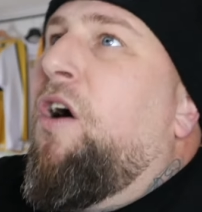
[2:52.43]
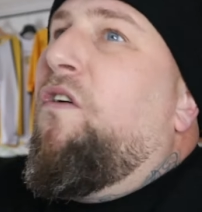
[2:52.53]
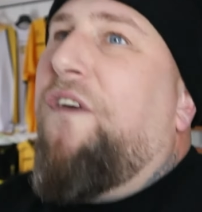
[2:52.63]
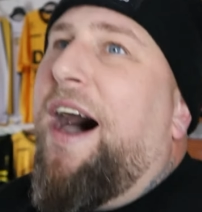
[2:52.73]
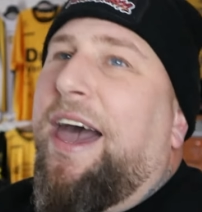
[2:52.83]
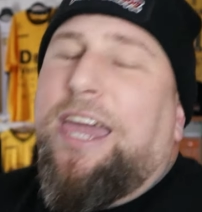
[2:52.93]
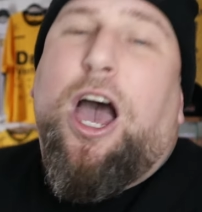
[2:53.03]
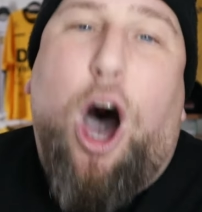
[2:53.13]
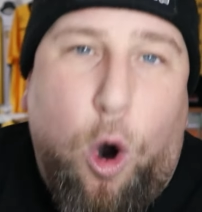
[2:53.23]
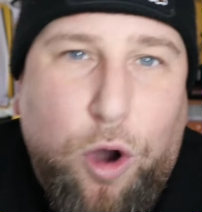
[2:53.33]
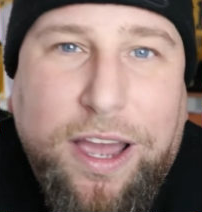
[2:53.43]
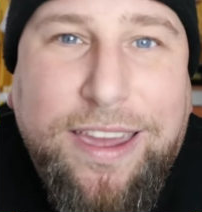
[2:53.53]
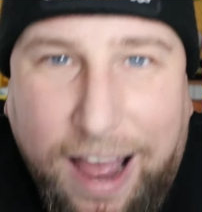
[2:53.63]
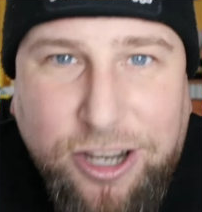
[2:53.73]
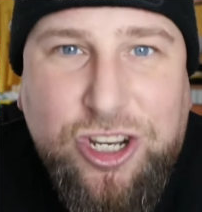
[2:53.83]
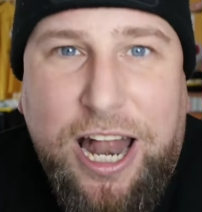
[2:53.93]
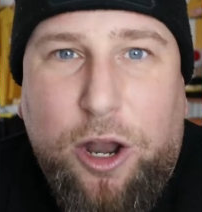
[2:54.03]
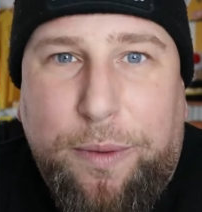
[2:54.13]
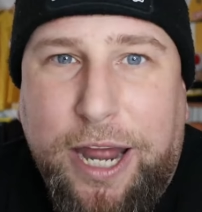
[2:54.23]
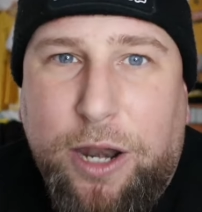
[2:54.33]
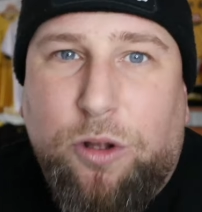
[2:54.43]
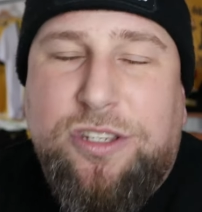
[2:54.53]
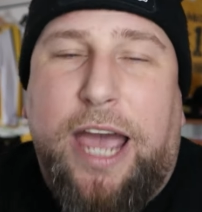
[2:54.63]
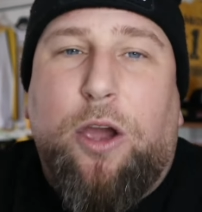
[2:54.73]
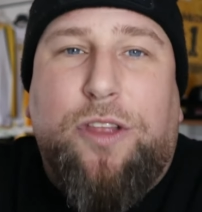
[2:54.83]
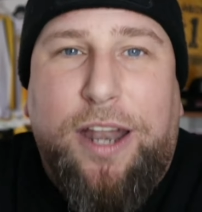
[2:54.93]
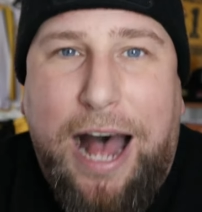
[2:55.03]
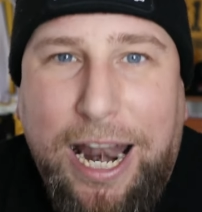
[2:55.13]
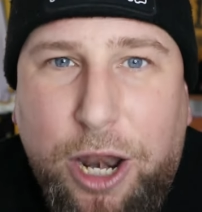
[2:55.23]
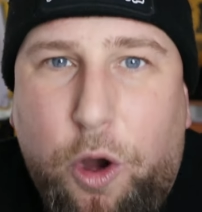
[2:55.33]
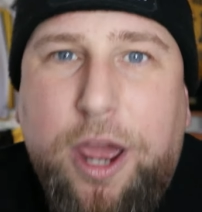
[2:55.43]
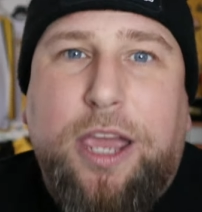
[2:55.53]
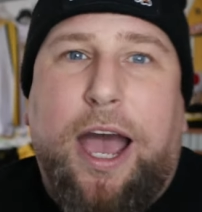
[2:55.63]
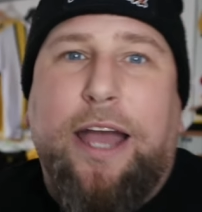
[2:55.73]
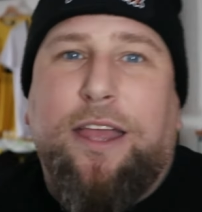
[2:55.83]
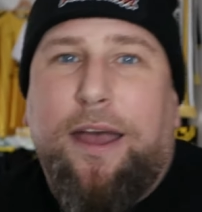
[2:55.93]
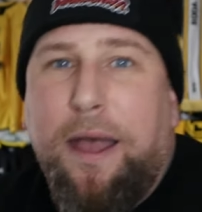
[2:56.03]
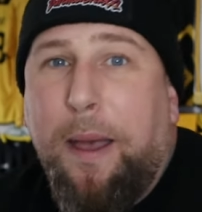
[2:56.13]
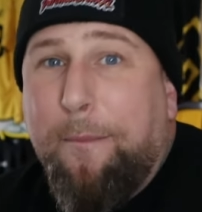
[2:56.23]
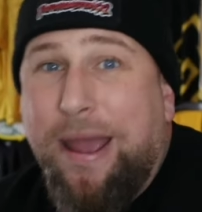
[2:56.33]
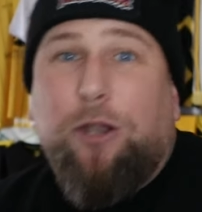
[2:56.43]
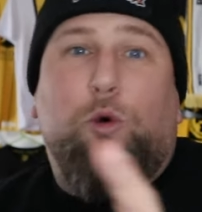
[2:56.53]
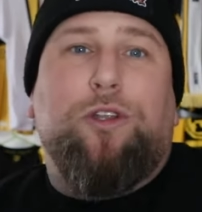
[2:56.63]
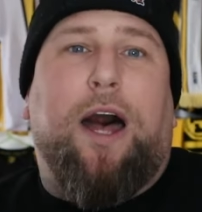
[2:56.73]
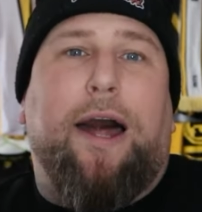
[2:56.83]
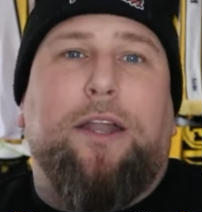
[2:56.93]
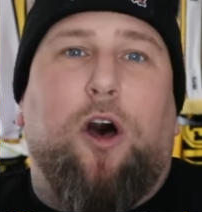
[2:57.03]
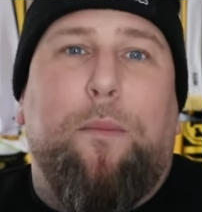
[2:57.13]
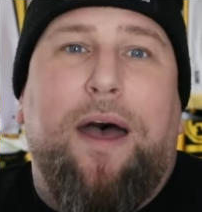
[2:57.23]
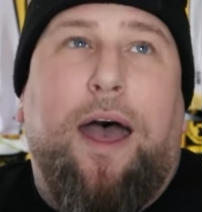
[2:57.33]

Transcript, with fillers: Fahre ich auch ganz schnell nochmal hin und zeige euch dann alle Neuigkeiten mit unter anderem